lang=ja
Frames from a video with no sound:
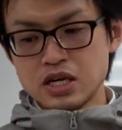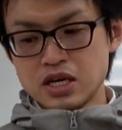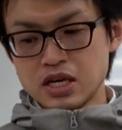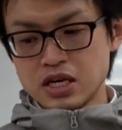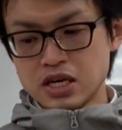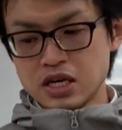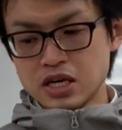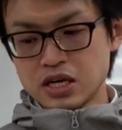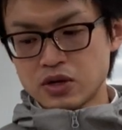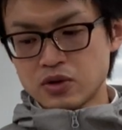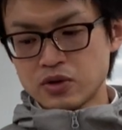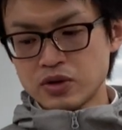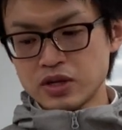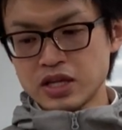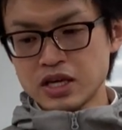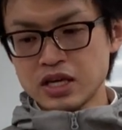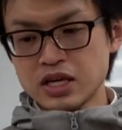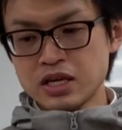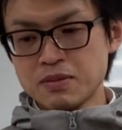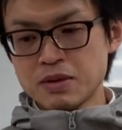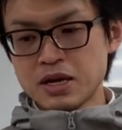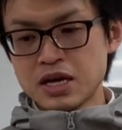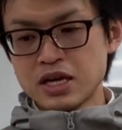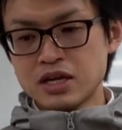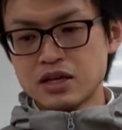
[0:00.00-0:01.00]
えー、これだ
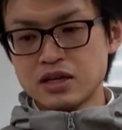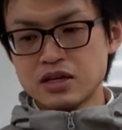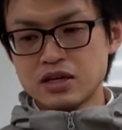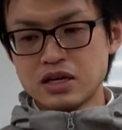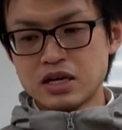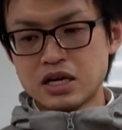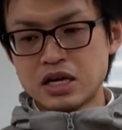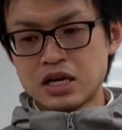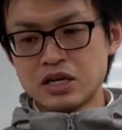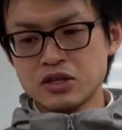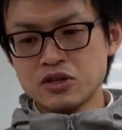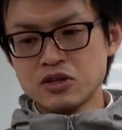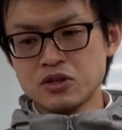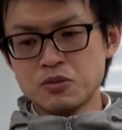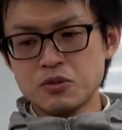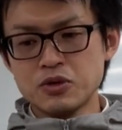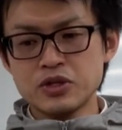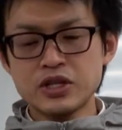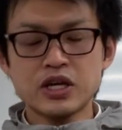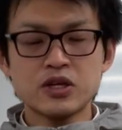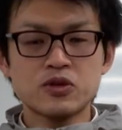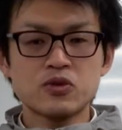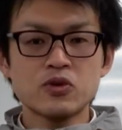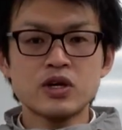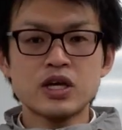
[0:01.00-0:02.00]
けまあ、ある程度問
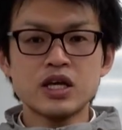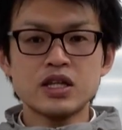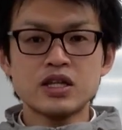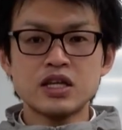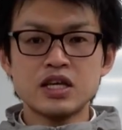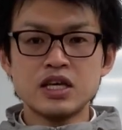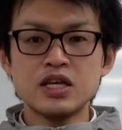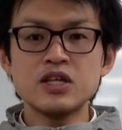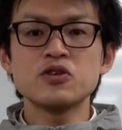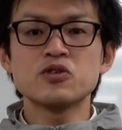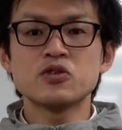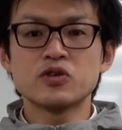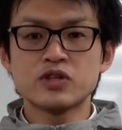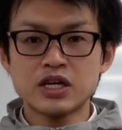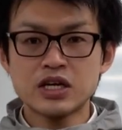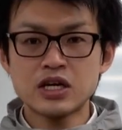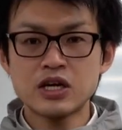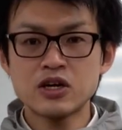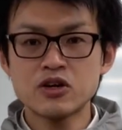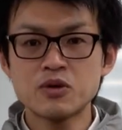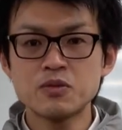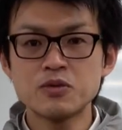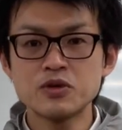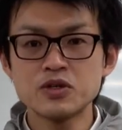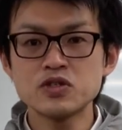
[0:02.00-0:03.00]
題が解けているので、
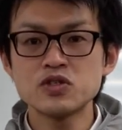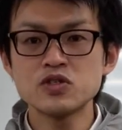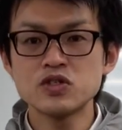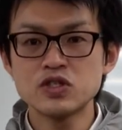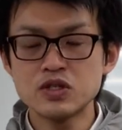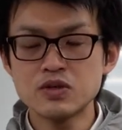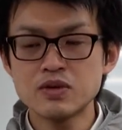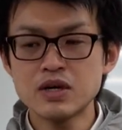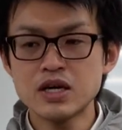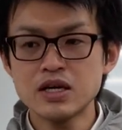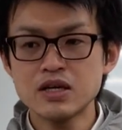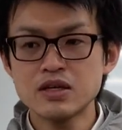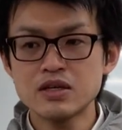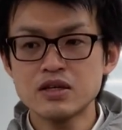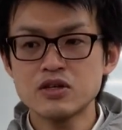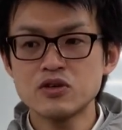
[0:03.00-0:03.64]
過去問については。